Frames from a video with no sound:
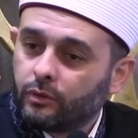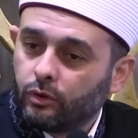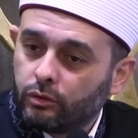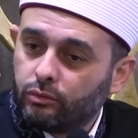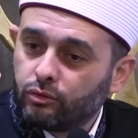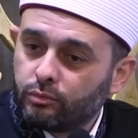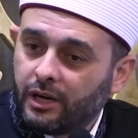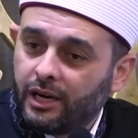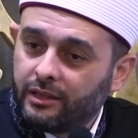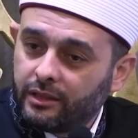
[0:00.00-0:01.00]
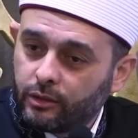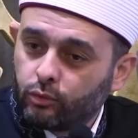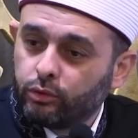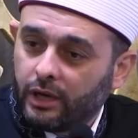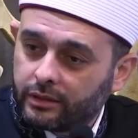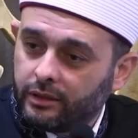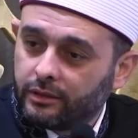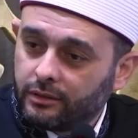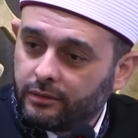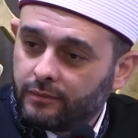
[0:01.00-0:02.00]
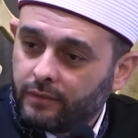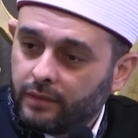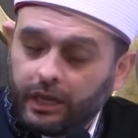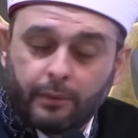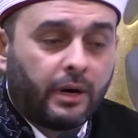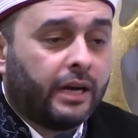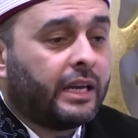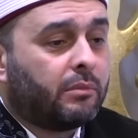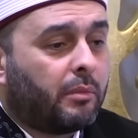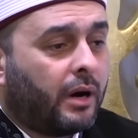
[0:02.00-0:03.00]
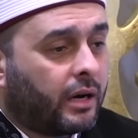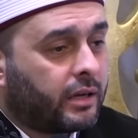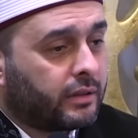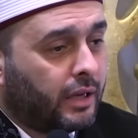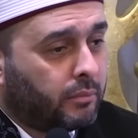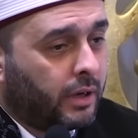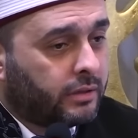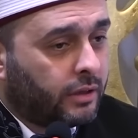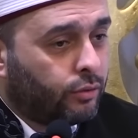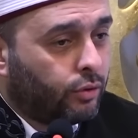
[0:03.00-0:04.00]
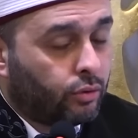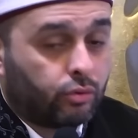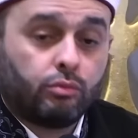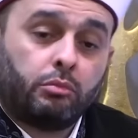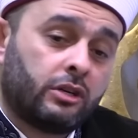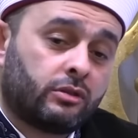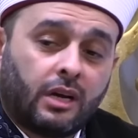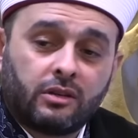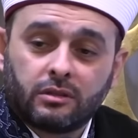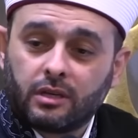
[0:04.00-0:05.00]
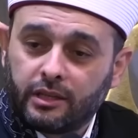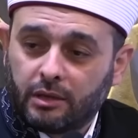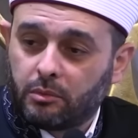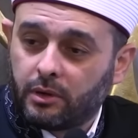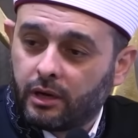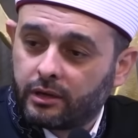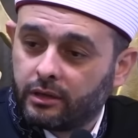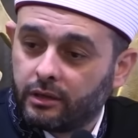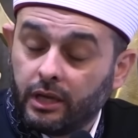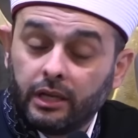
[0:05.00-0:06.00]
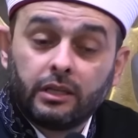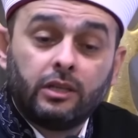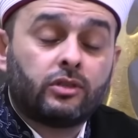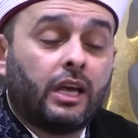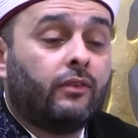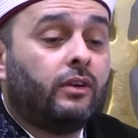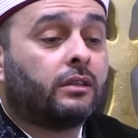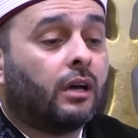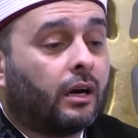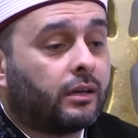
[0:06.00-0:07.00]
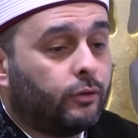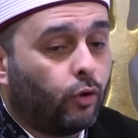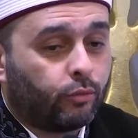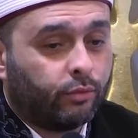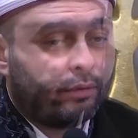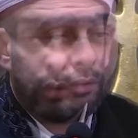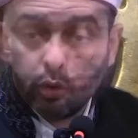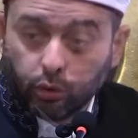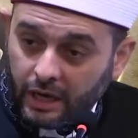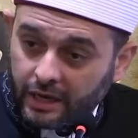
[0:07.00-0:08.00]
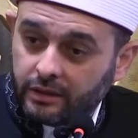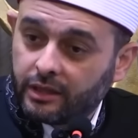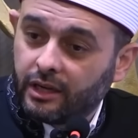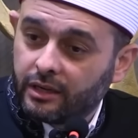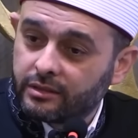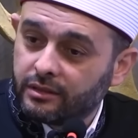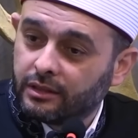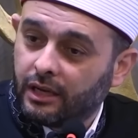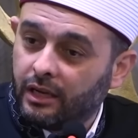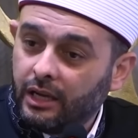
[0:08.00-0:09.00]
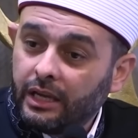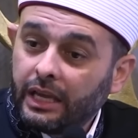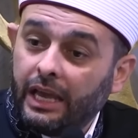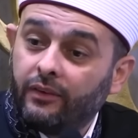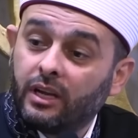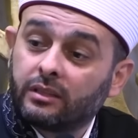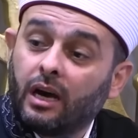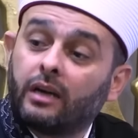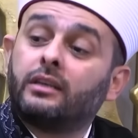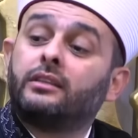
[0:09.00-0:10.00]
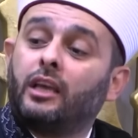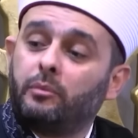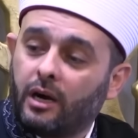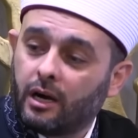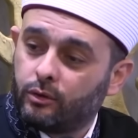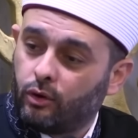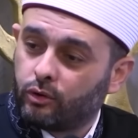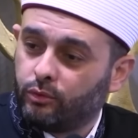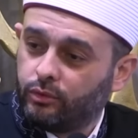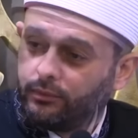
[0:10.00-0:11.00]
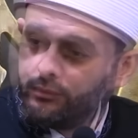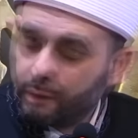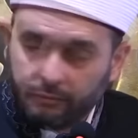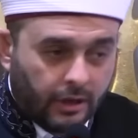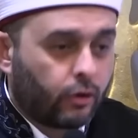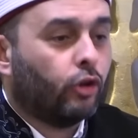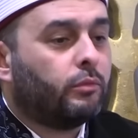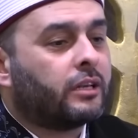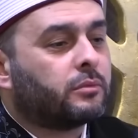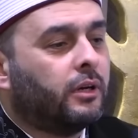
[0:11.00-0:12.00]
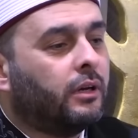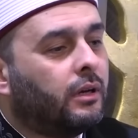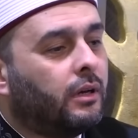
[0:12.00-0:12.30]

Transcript: Gördünüz mü ailedeki kul haklarını? Hep anne baba hakkından bahsediyoruz. Baş tacıdır anne baba hakkı. Hiç evlat hakkı yok mu? Kul hakları arasında evlat hakkı diye bir hak yok mu? Var olmaz mı?